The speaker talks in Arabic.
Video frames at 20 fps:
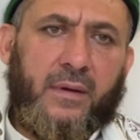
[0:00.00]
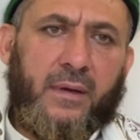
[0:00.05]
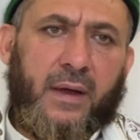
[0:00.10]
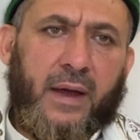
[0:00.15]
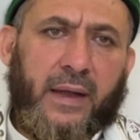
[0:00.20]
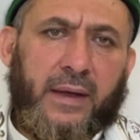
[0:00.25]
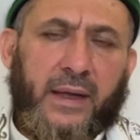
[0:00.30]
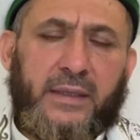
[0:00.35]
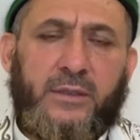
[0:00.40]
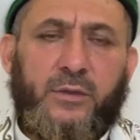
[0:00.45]

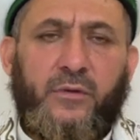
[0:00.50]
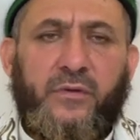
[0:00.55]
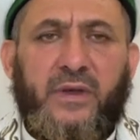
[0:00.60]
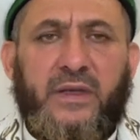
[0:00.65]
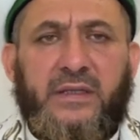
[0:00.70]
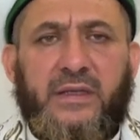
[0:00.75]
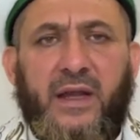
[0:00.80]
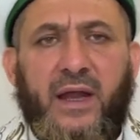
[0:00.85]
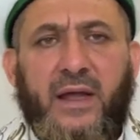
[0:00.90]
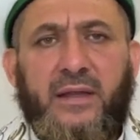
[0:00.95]
الأصل في
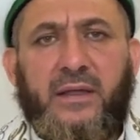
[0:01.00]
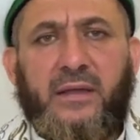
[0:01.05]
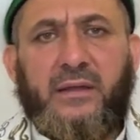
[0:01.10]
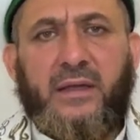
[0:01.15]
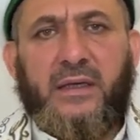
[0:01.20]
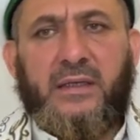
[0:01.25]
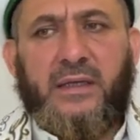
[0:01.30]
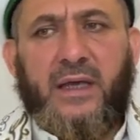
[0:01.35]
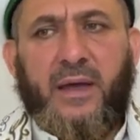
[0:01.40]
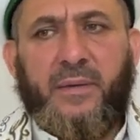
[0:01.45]
صلاة
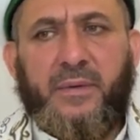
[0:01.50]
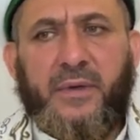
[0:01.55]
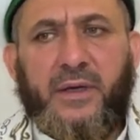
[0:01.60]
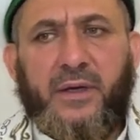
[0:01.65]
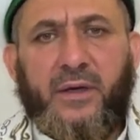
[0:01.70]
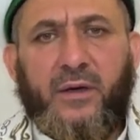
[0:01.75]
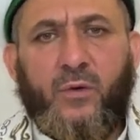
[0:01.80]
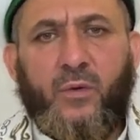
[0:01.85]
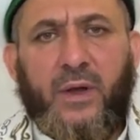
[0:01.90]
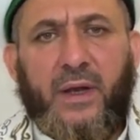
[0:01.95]

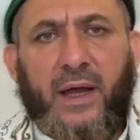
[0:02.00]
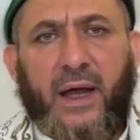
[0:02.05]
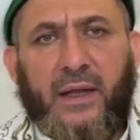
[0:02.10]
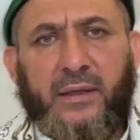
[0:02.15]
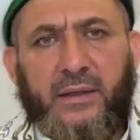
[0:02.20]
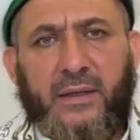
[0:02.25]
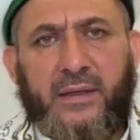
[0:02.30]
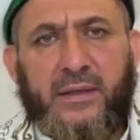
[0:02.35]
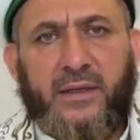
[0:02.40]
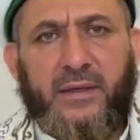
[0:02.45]
التسابيح هو
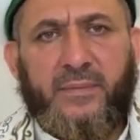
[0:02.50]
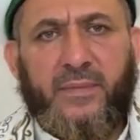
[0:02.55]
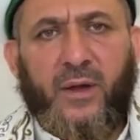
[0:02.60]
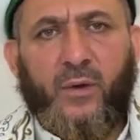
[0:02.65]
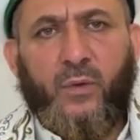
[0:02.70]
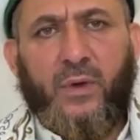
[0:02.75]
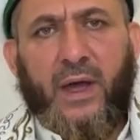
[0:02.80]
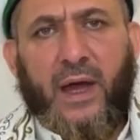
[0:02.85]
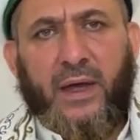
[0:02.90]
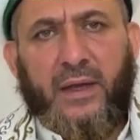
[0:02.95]
الحديث
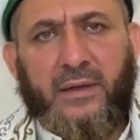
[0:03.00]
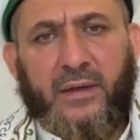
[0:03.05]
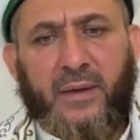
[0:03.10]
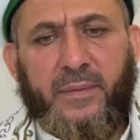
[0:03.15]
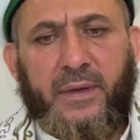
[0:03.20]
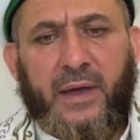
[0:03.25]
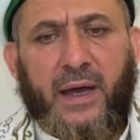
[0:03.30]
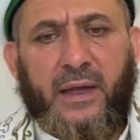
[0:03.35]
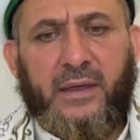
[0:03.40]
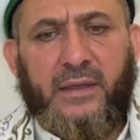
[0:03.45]
المروي عن
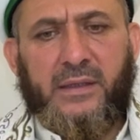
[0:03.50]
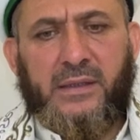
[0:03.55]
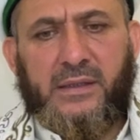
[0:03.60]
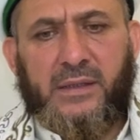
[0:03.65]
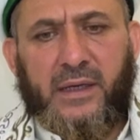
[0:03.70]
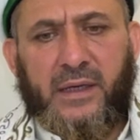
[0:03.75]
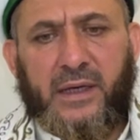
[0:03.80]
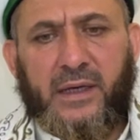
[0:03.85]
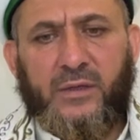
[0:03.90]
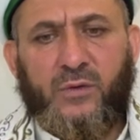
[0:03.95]
النبي عليه
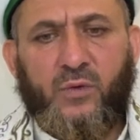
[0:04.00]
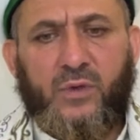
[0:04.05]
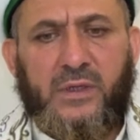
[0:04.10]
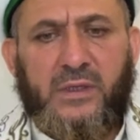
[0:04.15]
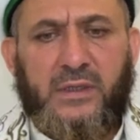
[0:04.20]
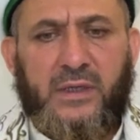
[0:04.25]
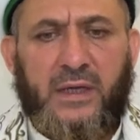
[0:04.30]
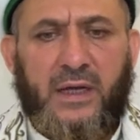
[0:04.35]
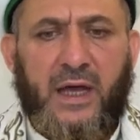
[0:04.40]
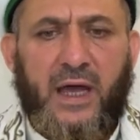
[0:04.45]
الصلاة
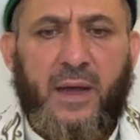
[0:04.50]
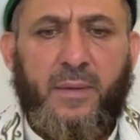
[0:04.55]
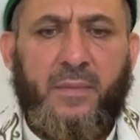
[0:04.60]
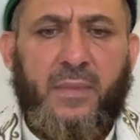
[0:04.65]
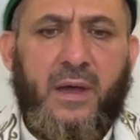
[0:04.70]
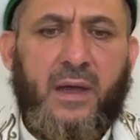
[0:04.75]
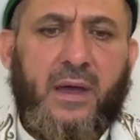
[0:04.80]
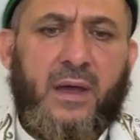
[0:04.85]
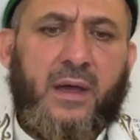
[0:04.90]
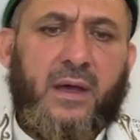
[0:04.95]

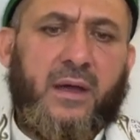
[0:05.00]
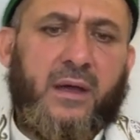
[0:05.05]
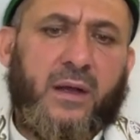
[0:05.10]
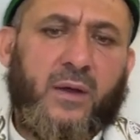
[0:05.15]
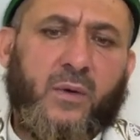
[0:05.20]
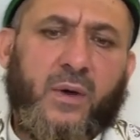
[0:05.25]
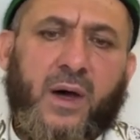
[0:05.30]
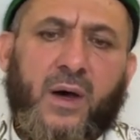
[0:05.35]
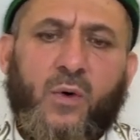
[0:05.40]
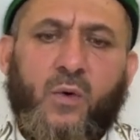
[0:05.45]
والسلام
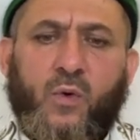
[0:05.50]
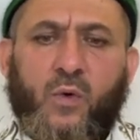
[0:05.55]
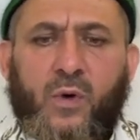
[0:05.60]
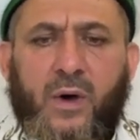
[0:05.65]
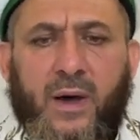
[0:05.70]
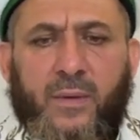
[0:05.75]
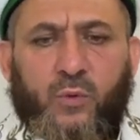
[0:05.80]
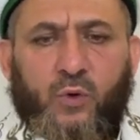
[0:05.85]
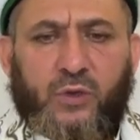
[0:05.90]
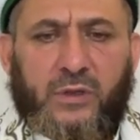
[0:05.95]

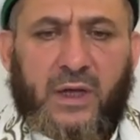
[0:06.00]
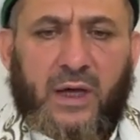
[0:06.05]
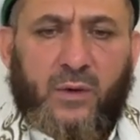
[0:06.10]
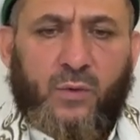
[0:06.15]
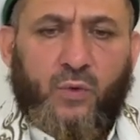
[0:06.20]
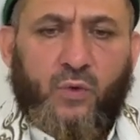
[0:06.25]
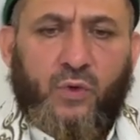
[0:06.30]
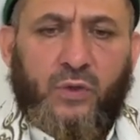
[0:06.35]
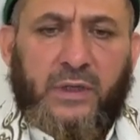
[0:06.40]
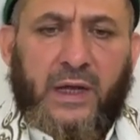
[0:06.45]
رواه أبو
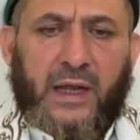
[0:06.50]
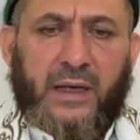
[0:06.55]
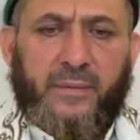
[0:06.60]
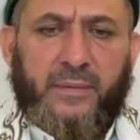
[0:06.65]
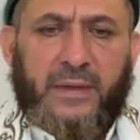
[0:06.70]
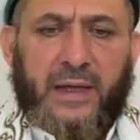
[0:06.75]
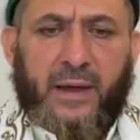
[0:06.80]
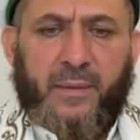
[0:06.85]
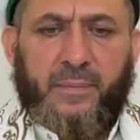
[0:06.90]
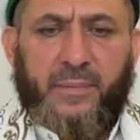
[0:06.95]
داود عن
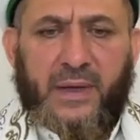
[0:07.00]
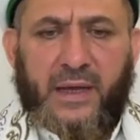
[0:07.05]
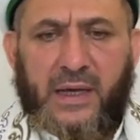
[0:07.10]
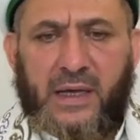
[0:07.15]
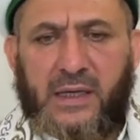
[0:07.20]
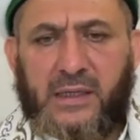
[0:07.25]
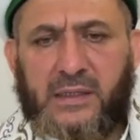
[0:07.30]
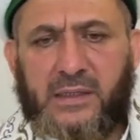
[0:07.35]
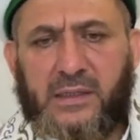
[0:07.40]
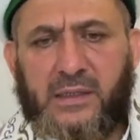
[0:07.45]
ابن
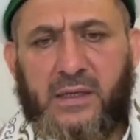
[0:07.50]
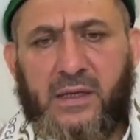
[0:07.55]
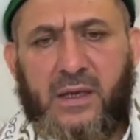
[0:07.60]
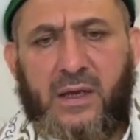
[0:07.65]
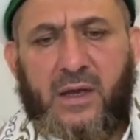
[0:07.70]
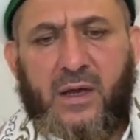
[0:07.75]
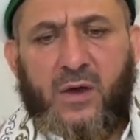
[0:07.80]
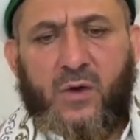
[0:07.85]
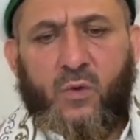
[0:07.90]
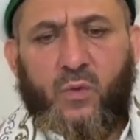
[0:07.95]
عباس
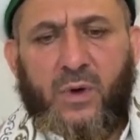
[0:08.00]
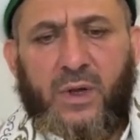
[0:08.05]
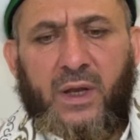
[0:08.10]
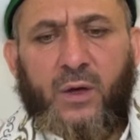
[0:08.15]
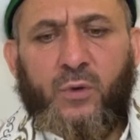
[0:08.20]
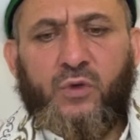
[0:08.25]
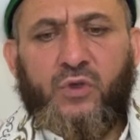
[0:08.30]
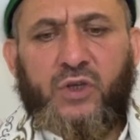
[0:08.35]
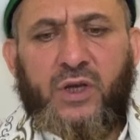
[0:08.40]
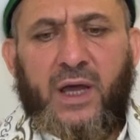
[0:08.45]

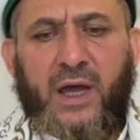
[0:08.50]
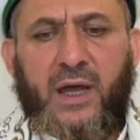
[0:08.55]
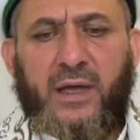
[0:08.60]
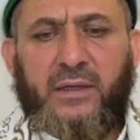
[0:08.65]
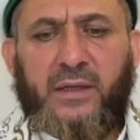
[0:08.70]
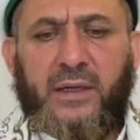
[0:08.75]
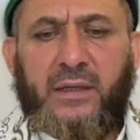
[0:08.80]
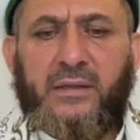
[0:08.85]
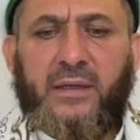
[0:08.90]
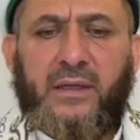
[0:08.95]
وله
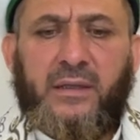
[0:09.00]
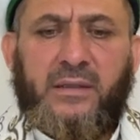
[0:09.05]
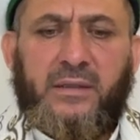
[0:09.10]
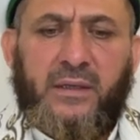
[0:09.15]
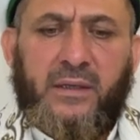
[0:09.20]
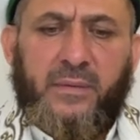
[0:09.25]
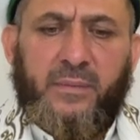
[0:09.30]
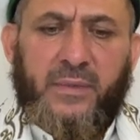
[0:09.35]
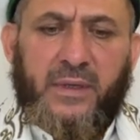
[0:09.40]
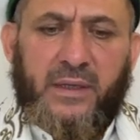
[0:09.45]
شاهد عند
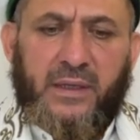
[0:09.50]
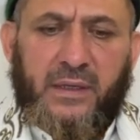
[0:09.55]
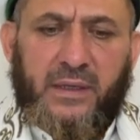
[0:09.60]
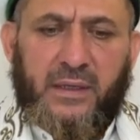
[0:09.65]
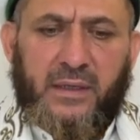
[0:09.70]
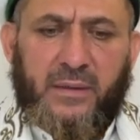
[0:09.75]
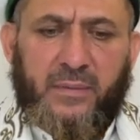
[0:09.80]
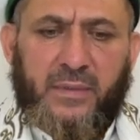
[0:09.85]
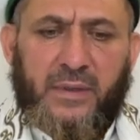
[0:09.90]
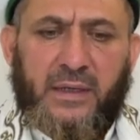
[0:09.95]

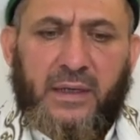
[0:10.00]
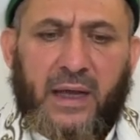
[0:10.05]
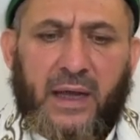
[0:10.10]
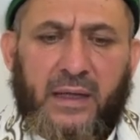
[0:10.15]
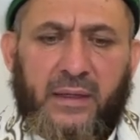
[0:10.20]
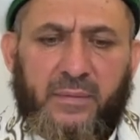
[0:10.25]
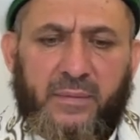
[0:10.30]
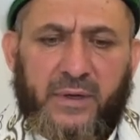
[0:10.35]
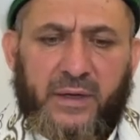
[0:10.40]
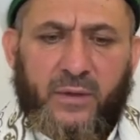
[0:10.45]
الترمذي من,
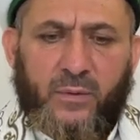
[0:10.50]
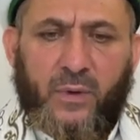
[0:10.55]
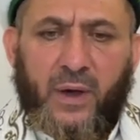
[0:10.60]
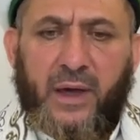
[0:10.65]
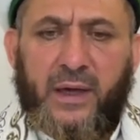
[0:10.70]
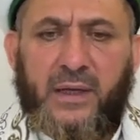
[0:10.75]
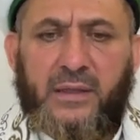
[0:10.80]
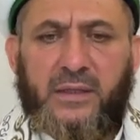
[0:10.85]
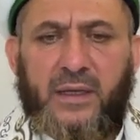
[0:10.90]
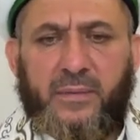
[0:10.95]
من
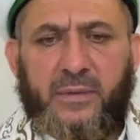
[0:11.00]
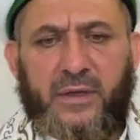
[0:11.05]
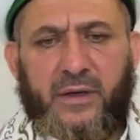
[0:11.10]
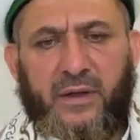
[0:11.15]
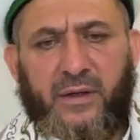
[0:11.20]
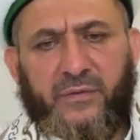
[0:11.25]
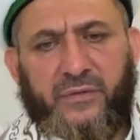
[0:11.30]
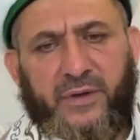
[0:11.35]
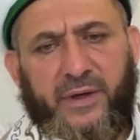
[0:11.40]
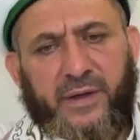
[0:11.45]
رواية أبي
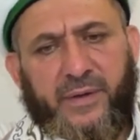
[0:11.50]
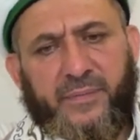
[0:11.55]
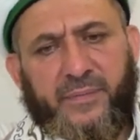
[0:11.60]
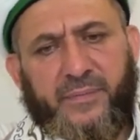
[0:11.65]
رافع